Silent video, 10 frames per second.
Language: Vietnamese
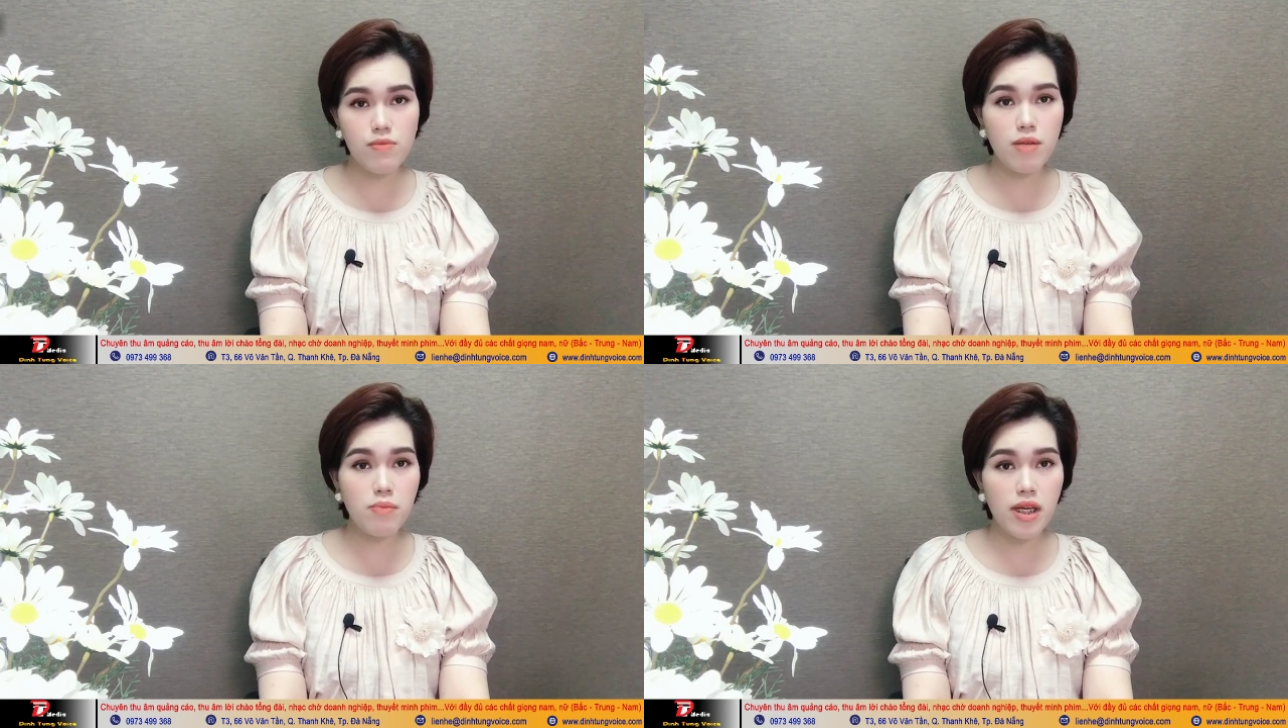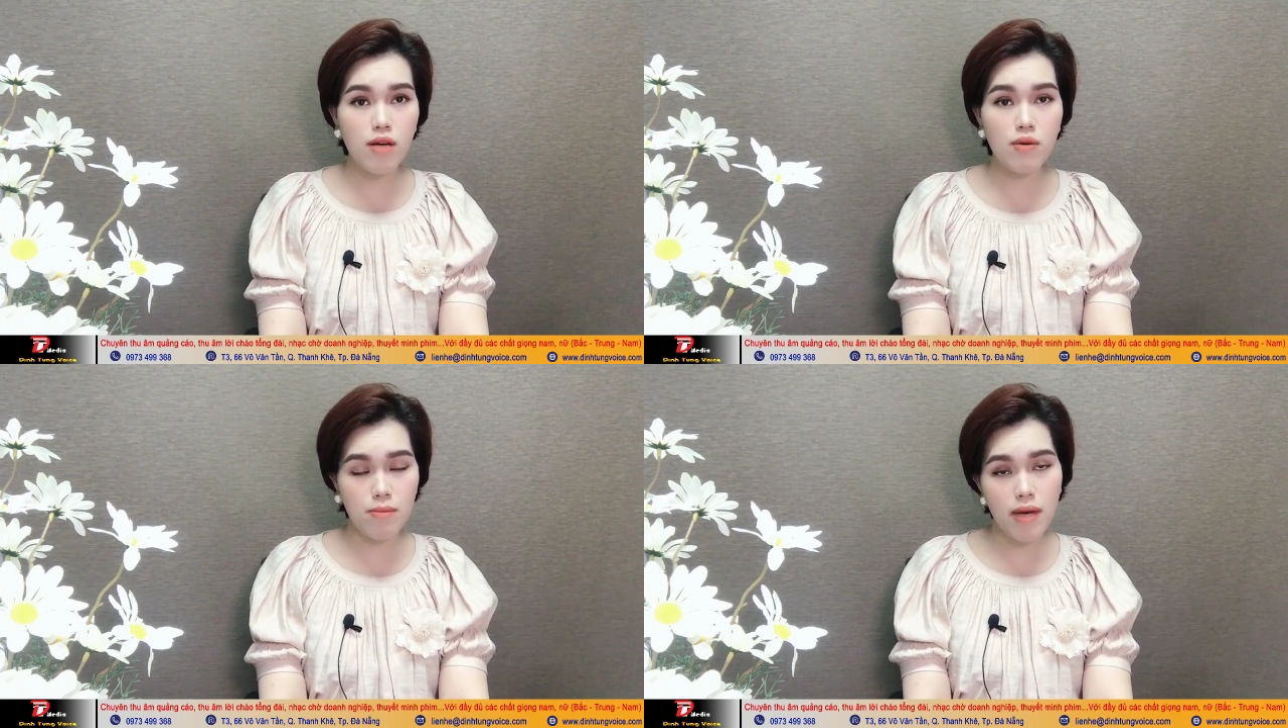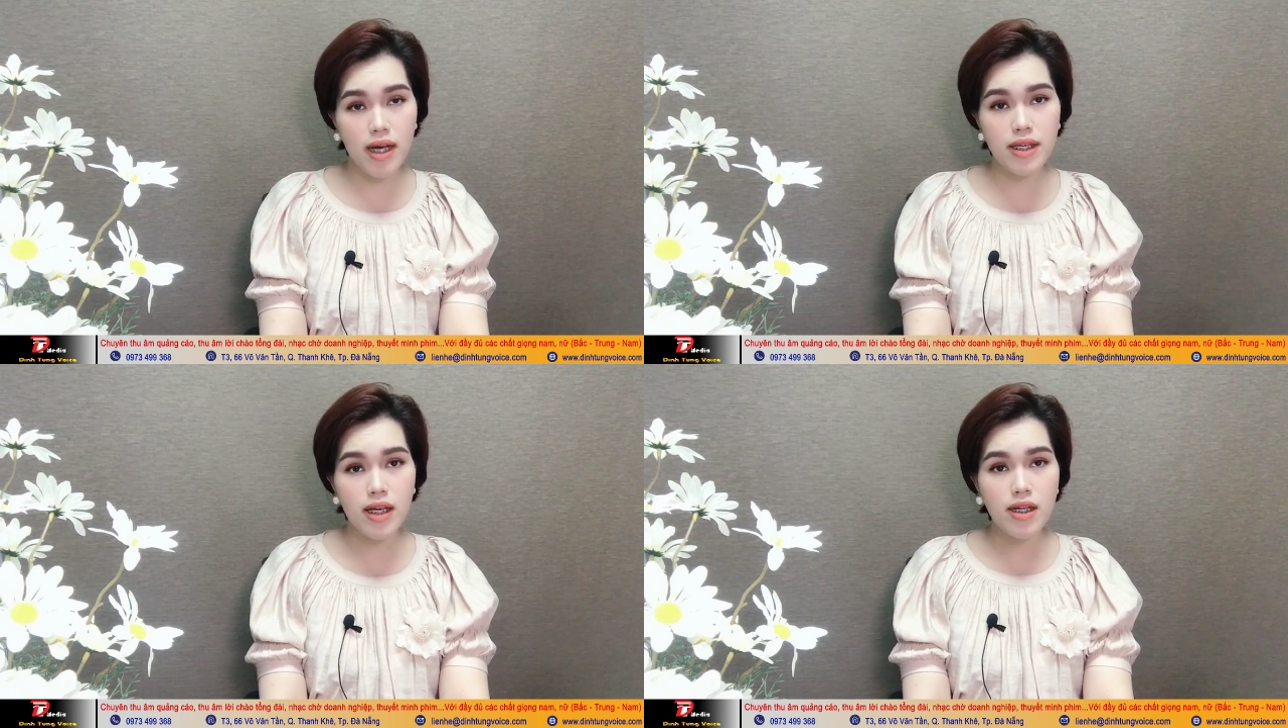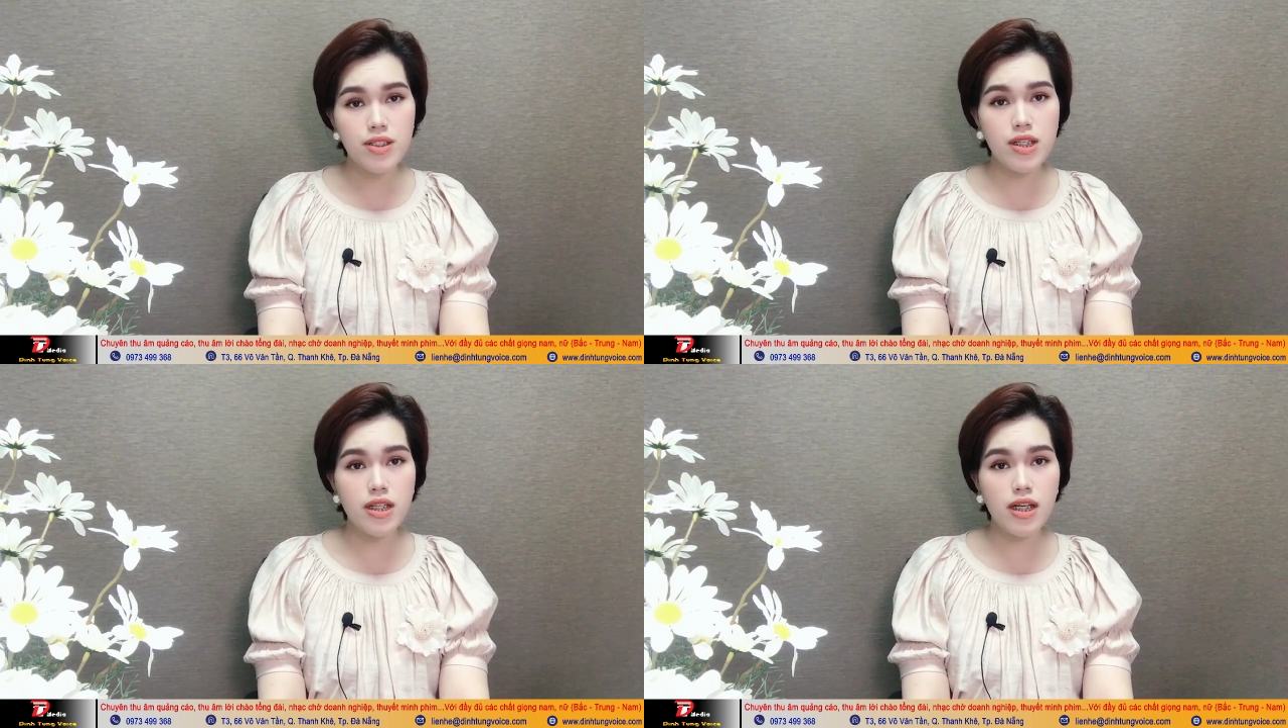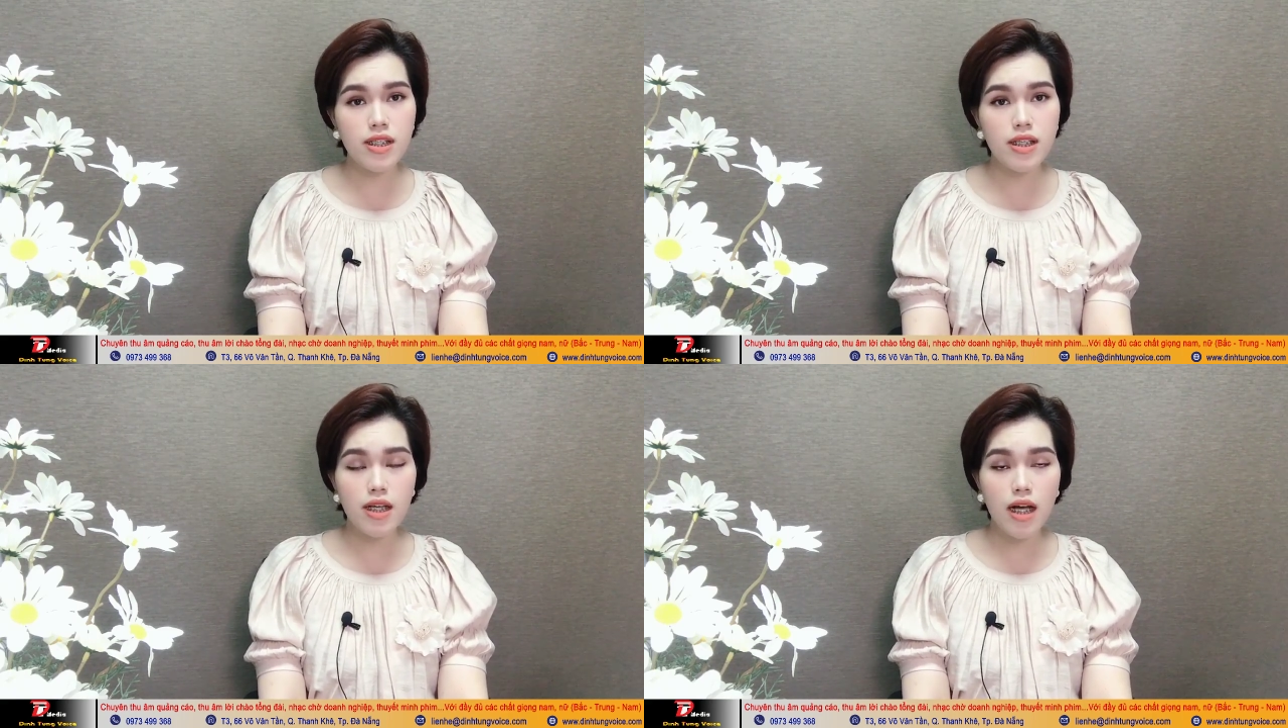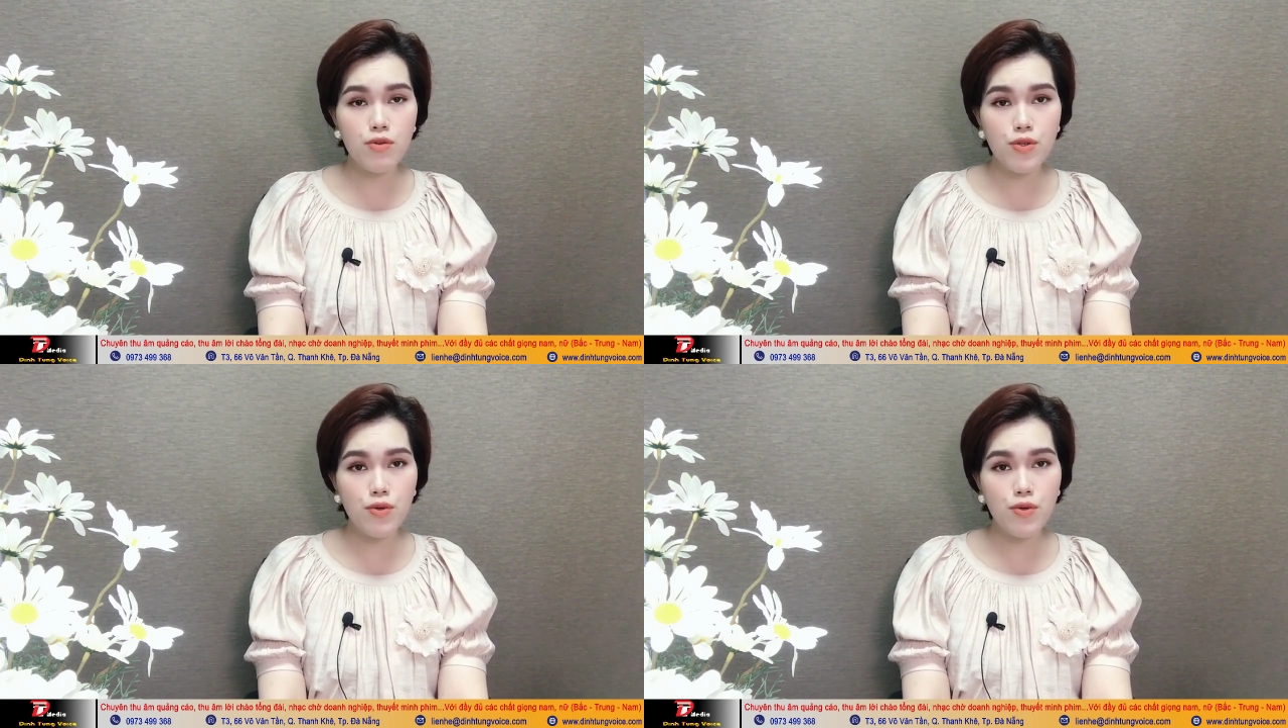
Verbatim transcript: tiếp theo ngày mai trên kênh Audio